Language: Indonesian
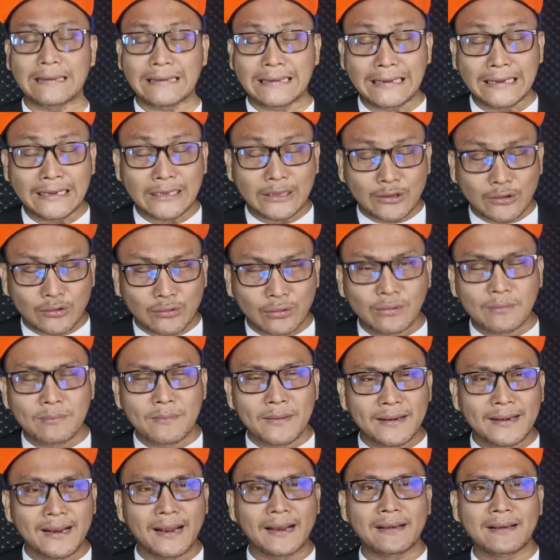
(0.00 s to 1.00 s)
Itu
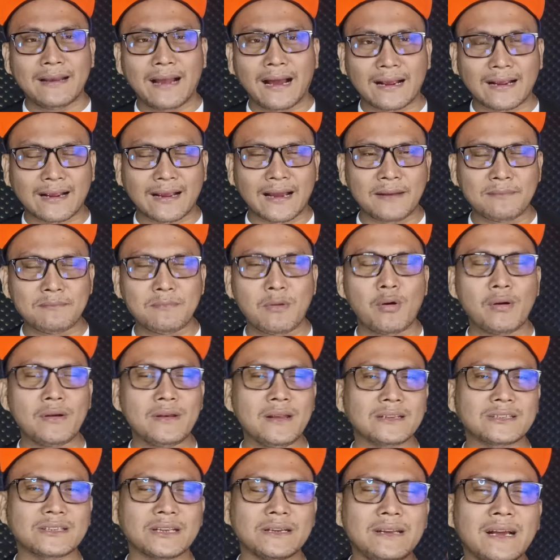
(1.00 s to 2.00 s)
menandakan bahwa
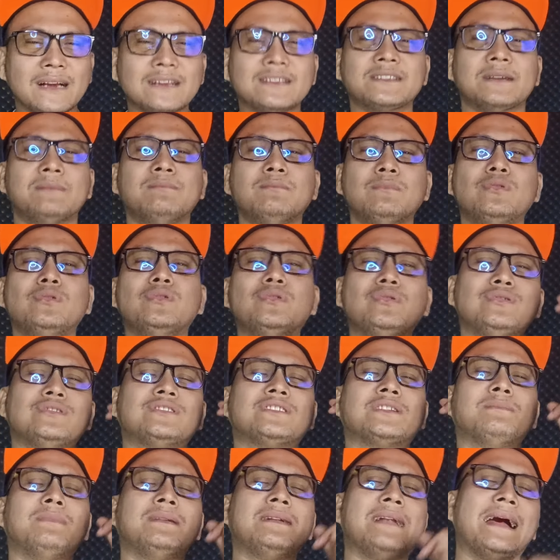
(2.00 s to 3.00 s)
dia sedang cemburu
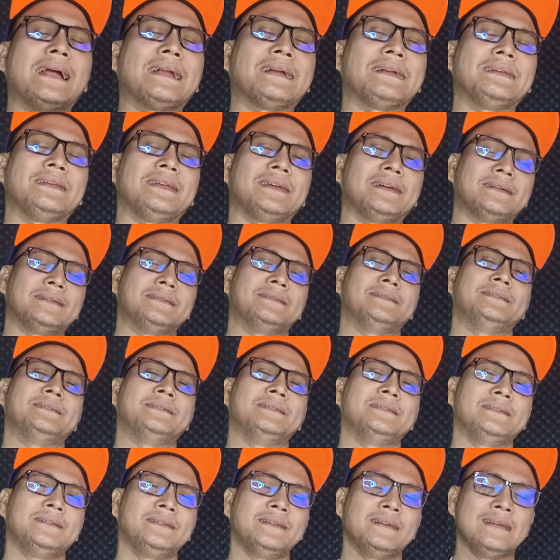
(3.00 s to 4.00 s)
sebenarnya
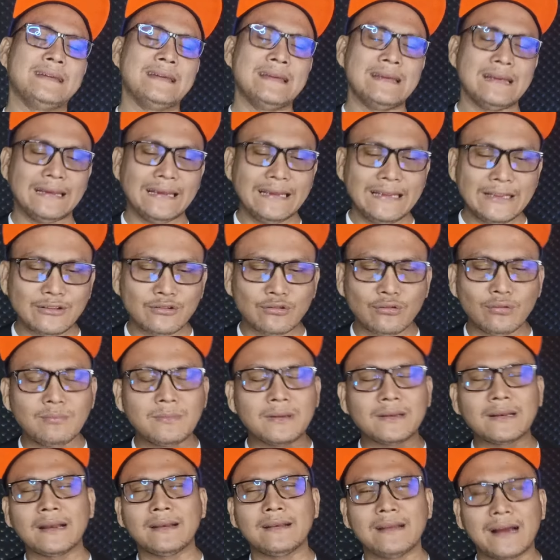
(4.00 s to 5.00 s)
itu
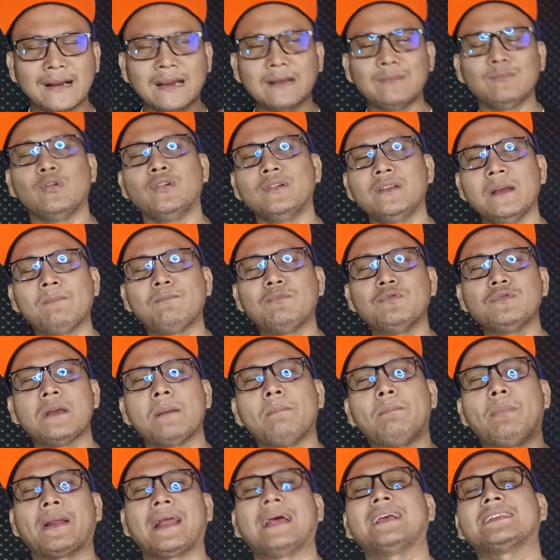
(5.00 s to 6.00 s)
menandakan bahwa dia
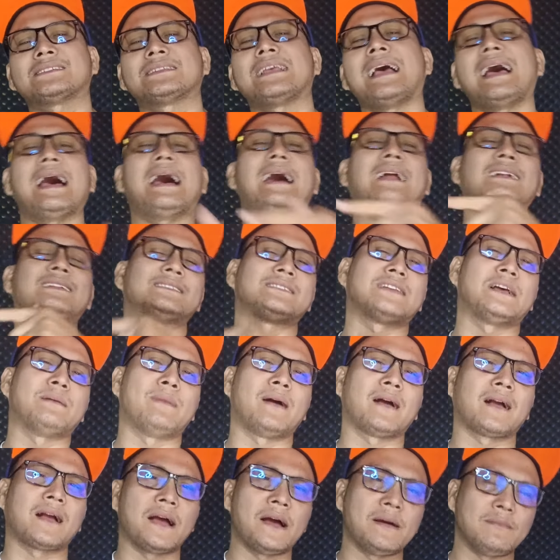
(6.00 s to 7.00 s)
punya perasaan
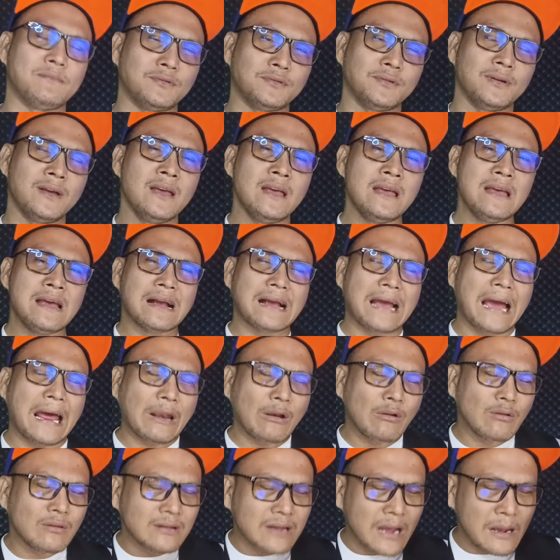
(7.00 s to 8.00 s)
sama kamu.
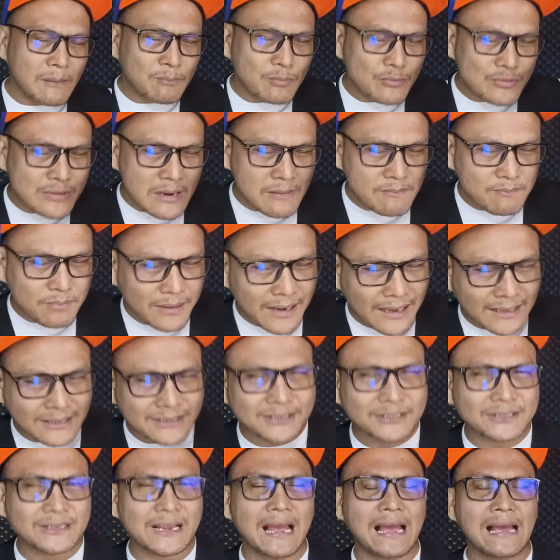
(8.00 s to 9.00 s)
Kalau nggak punya
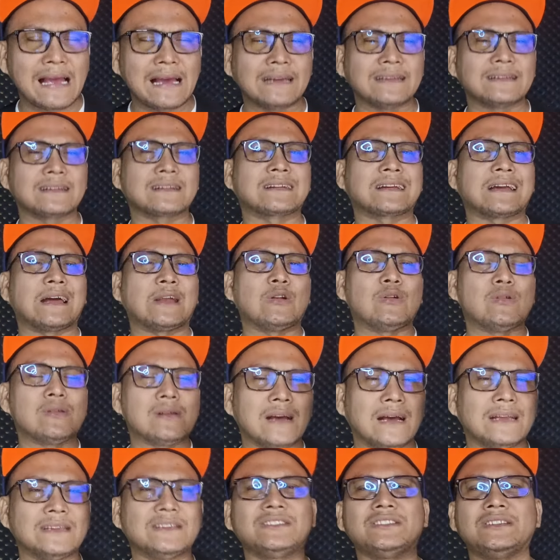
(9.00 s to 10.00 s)
perasaan, kalau
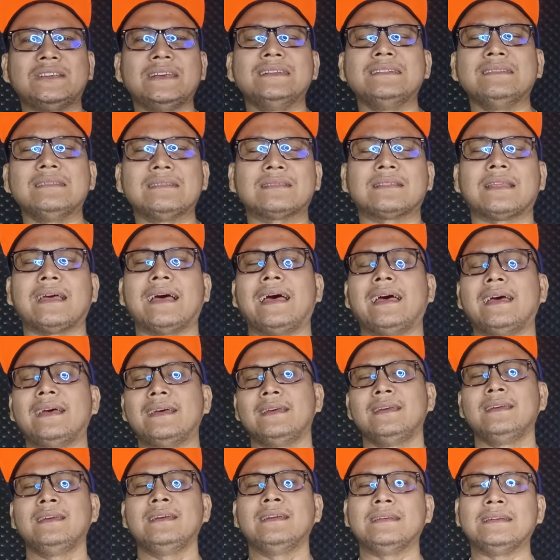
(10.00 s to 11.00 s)
nggak cinta,
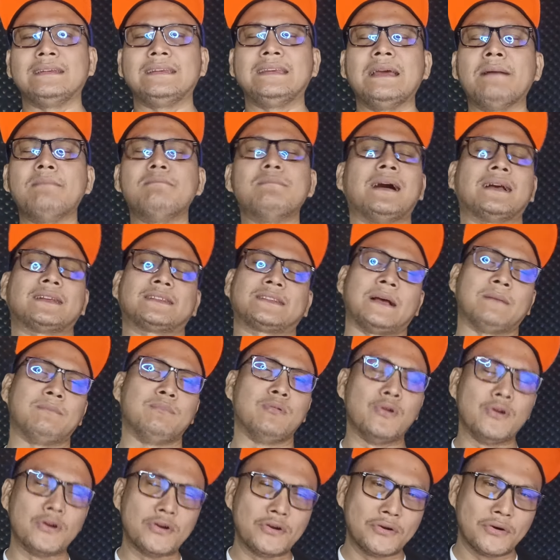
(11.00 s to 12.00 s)
dia masa
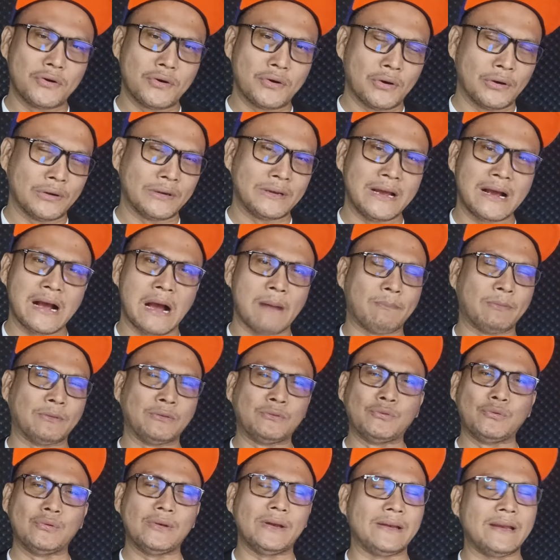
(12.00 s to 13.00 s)
bodoh, dia nggak
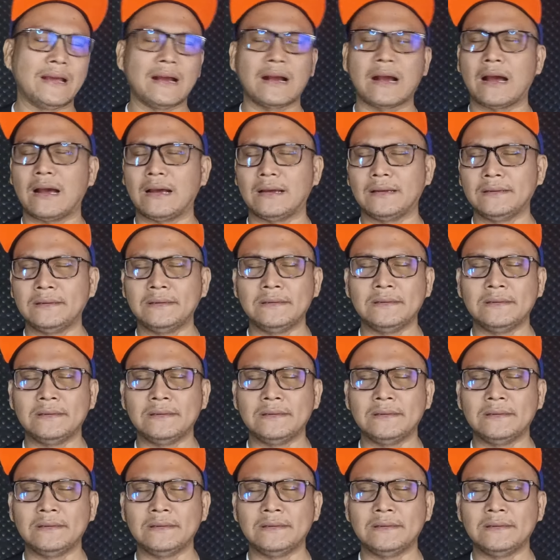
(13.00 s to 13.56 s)
peduli, dia nggak